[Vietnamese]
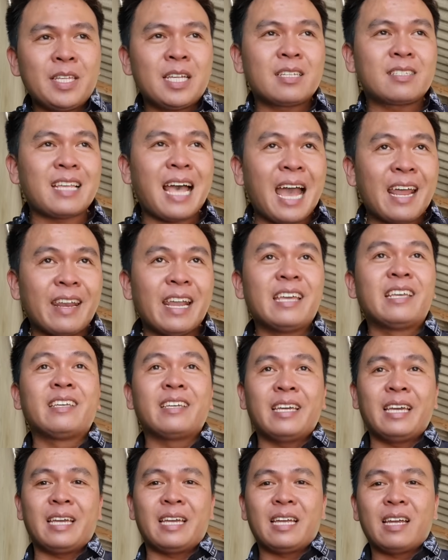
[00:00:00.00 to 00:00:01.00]
bây giờ gia đình
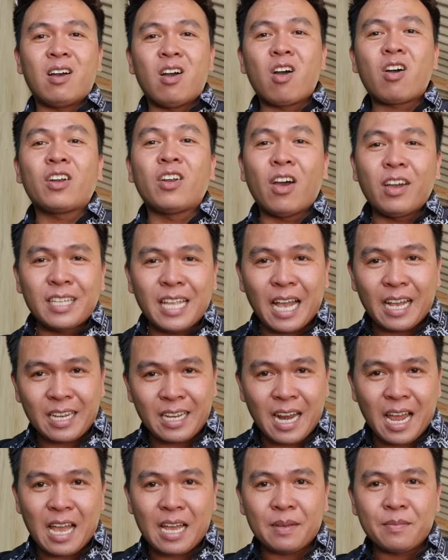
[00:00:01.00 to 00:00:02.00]
ấy họ có nói rằng
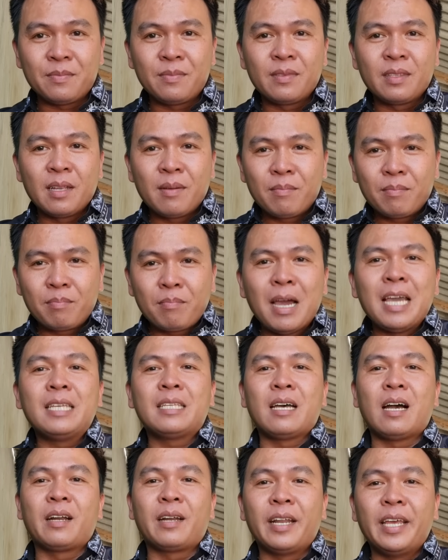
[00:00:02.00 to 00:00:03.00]
ấy là bây
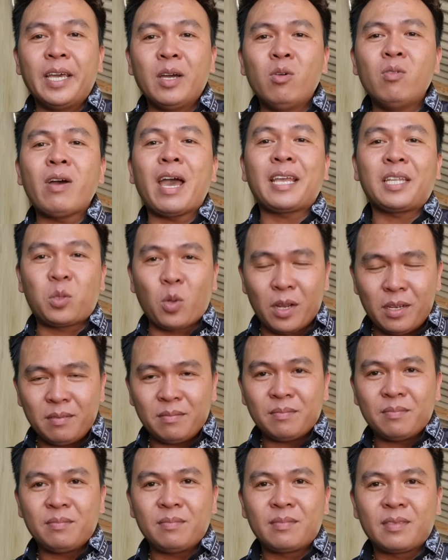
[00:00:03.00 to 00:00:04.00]
giờ nếu anh
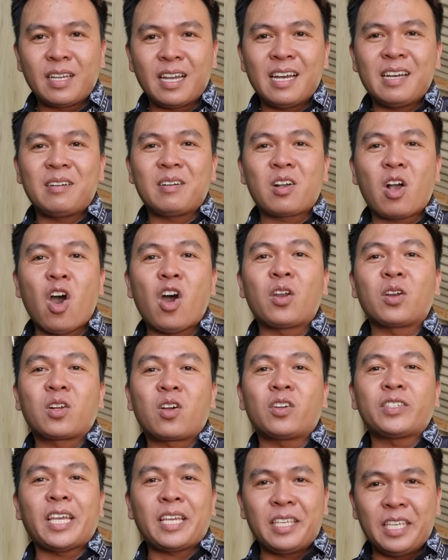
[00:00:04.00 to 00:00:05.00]
Tuấn à, còn
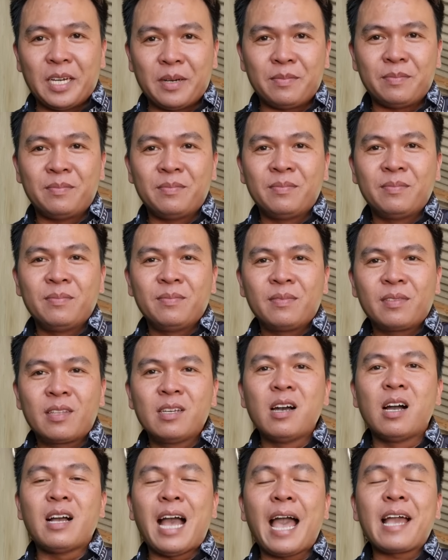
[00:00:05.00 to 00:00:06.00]
có trách nhiệm
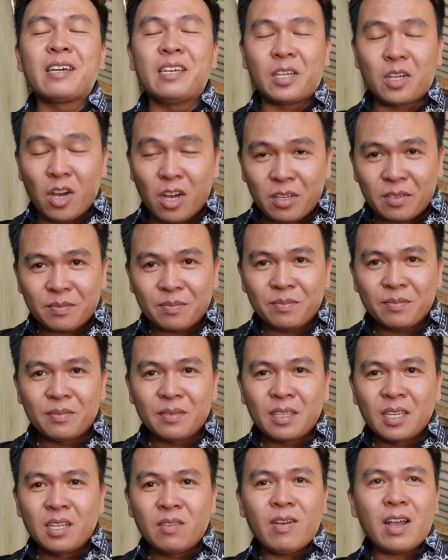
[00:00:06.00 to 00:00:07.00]
thương hai người con
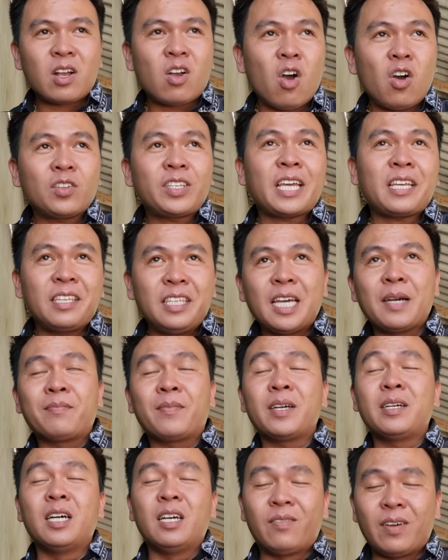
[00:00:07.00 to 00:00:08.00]
và có trách nhiệm
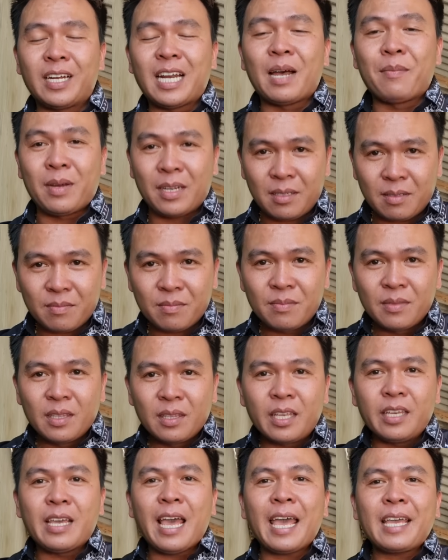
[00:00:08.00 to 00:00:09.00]
với người vợ đã mất
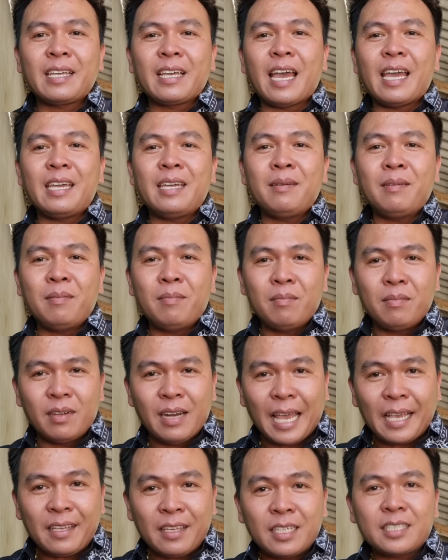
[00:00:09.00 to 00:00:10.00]
thì anh hãy
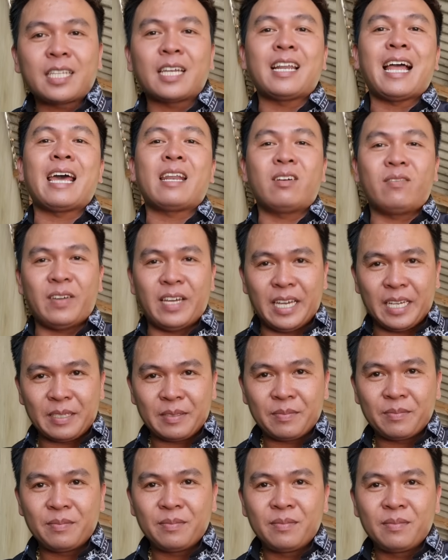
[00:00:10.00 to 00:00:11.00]
đánh chiếc xà lan đó về
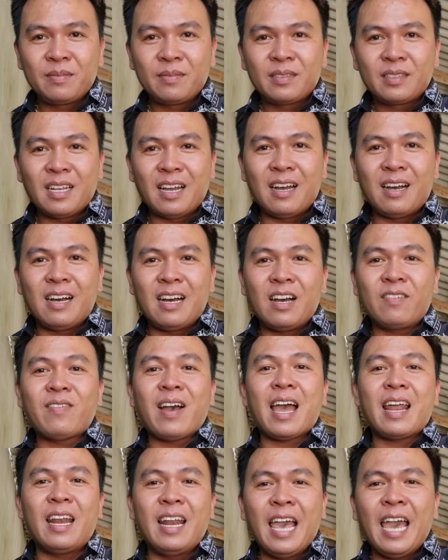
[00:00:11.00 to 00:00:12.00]
đó
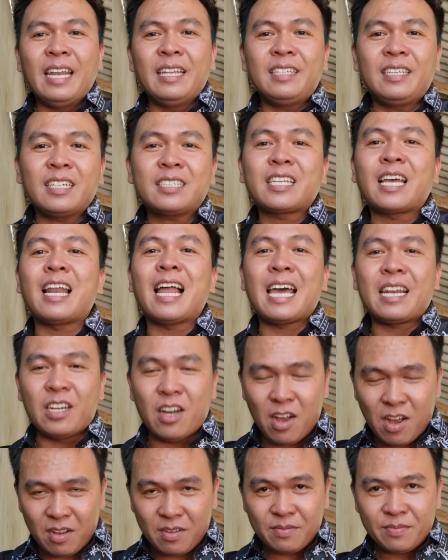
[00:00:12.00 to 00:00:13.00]
và lên chiếc xà lan
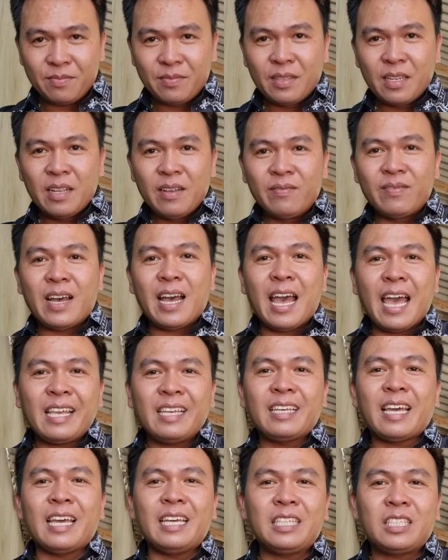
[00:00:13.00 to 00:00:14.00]
đó và
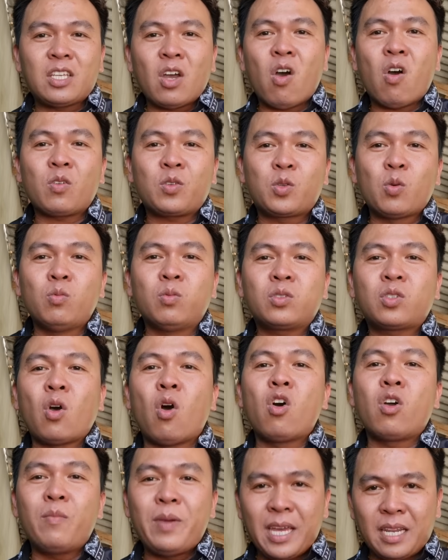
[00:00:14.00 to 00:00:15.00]
anh hãy cho chúng
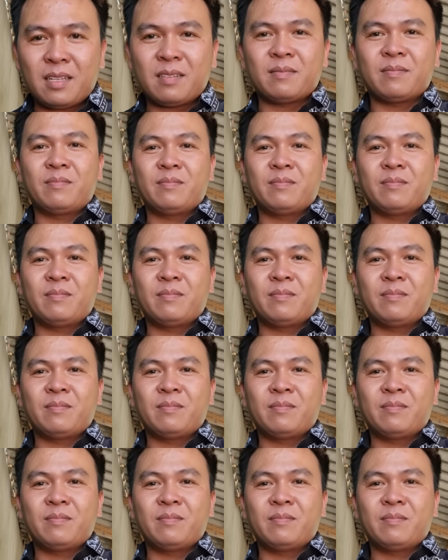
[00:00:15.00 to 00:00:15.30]
tôi biết